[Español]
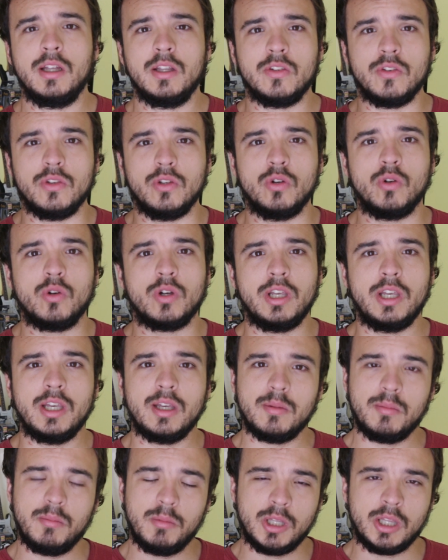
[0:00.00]
sino
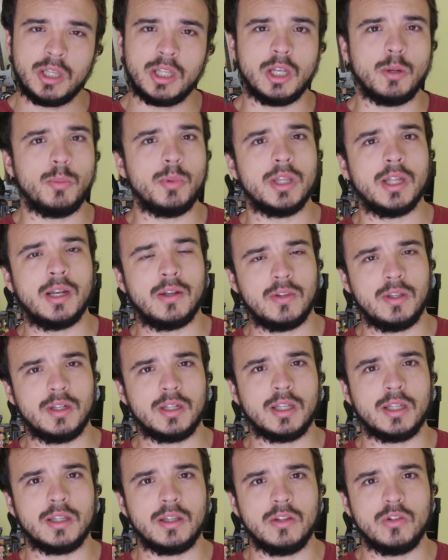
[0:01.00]
que le tienes que prestar
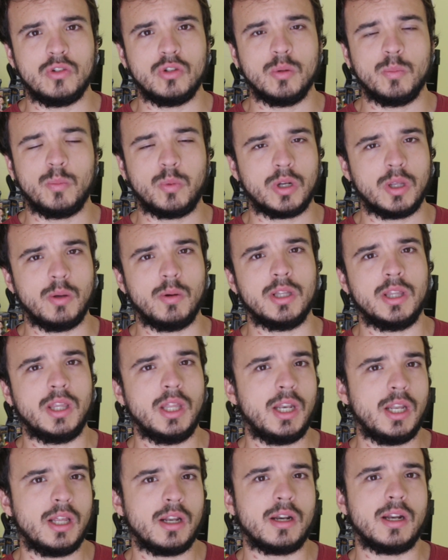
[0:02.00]
cierta atención porque va a
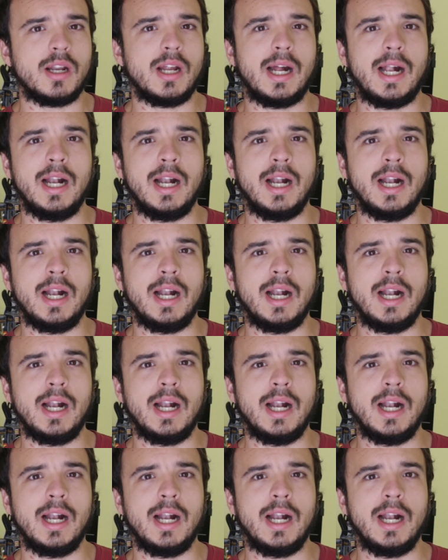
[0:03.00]
tener